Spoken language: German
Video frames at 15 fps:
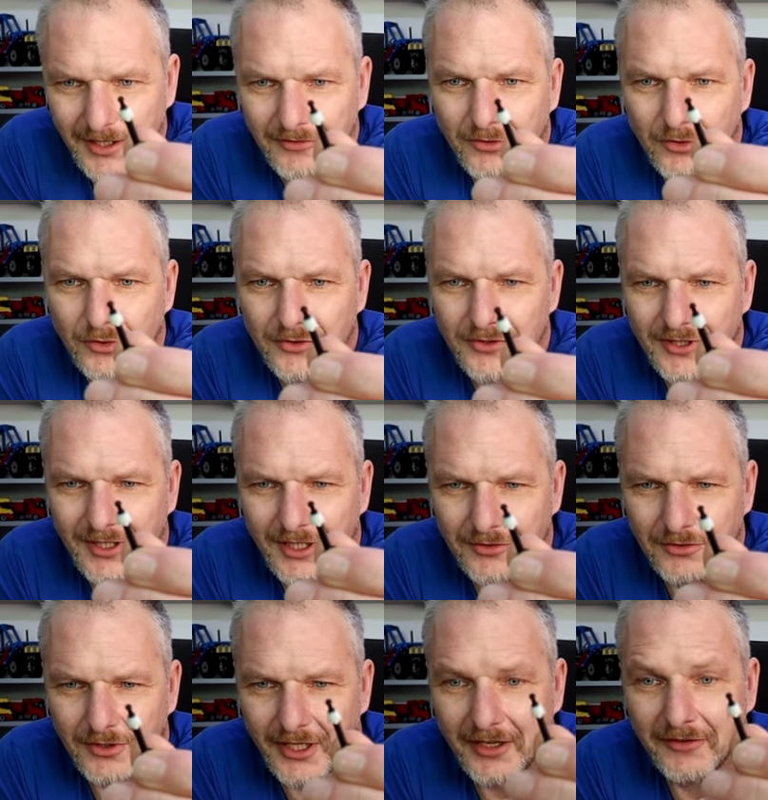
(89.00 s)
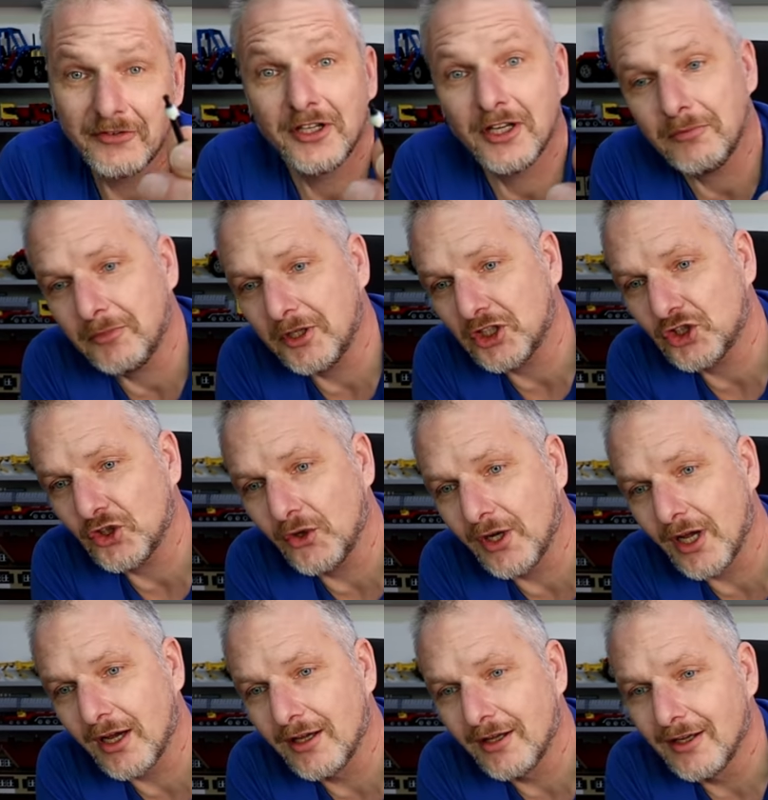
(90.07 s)
er fokussiert natürlich. Er findet mich
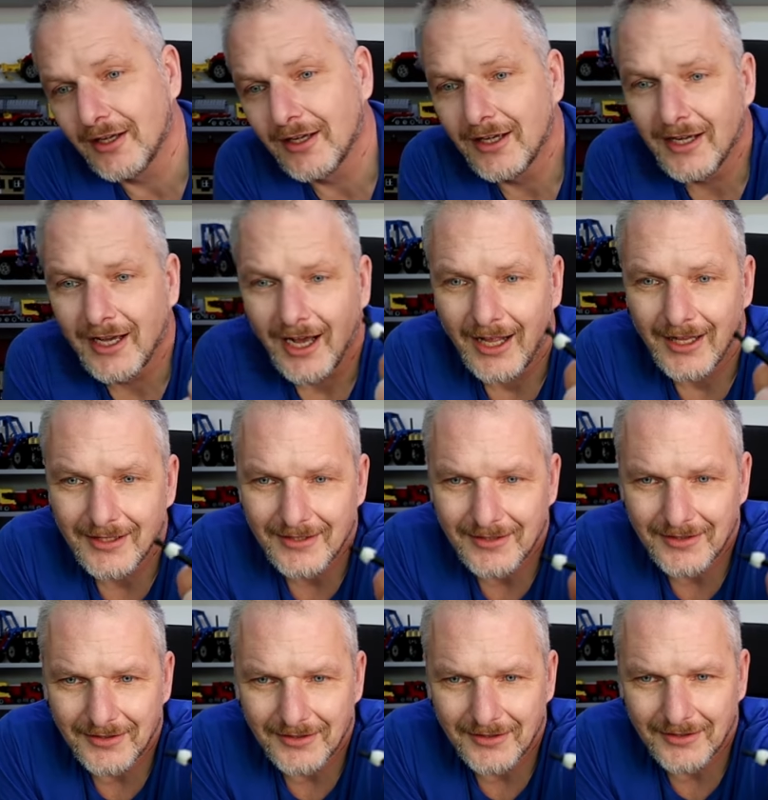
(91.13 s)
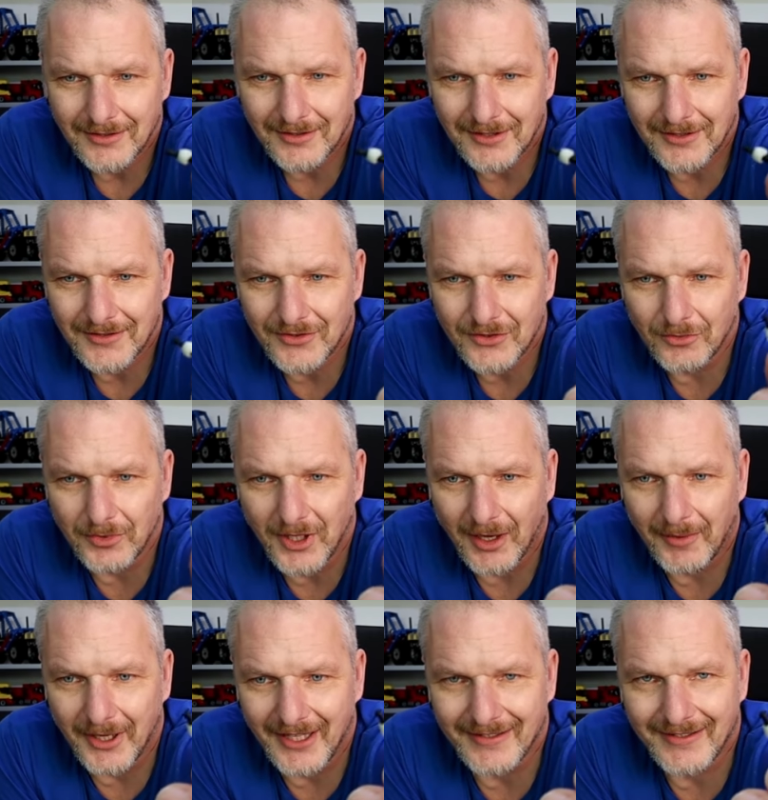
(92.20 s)
schöner als dieses Gummi.
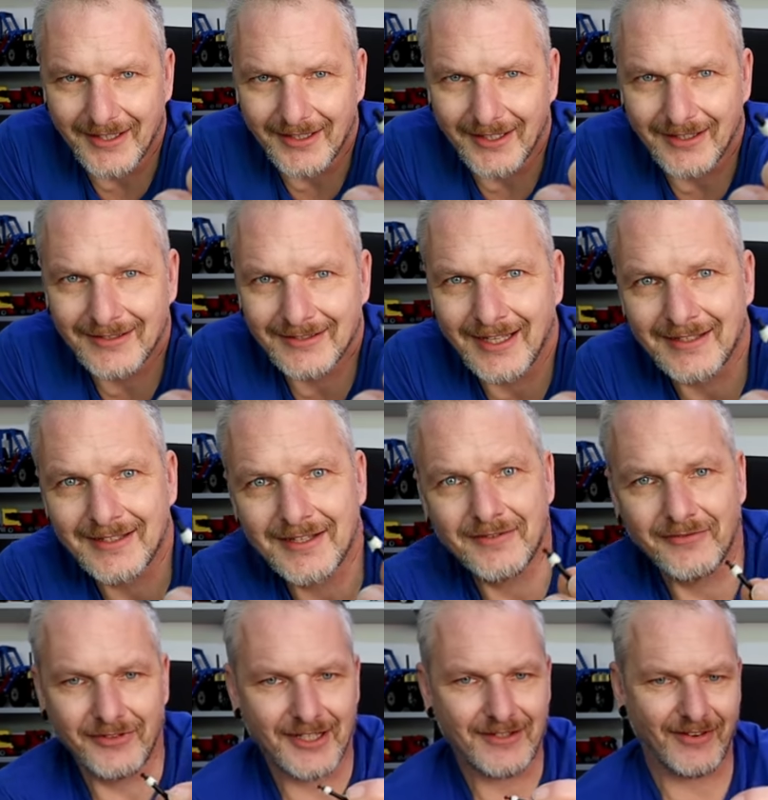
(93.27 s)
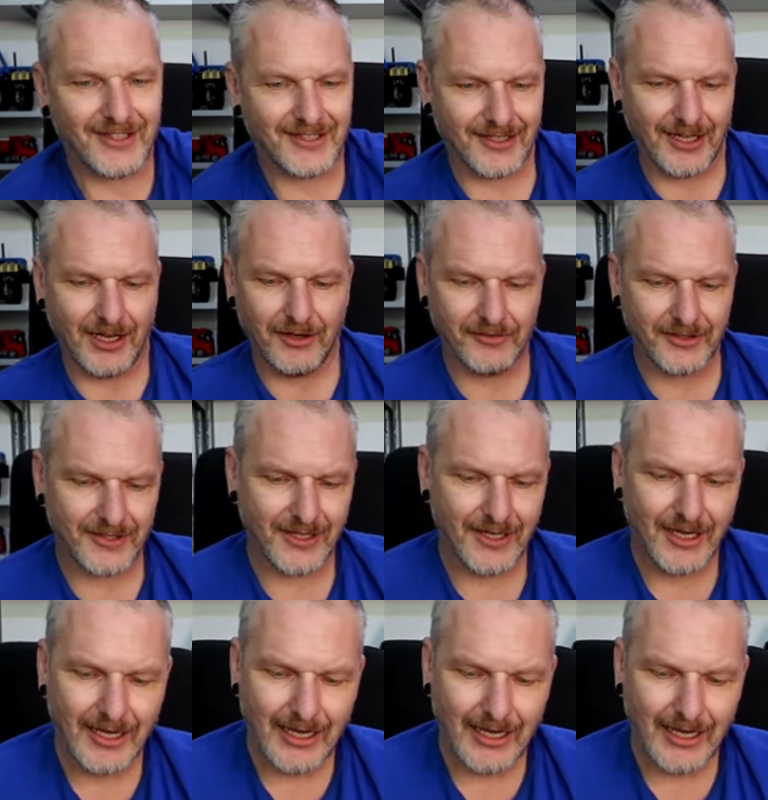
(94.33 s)
Aber ihr seht das. Das ist ein Witz, was hier drauf ist.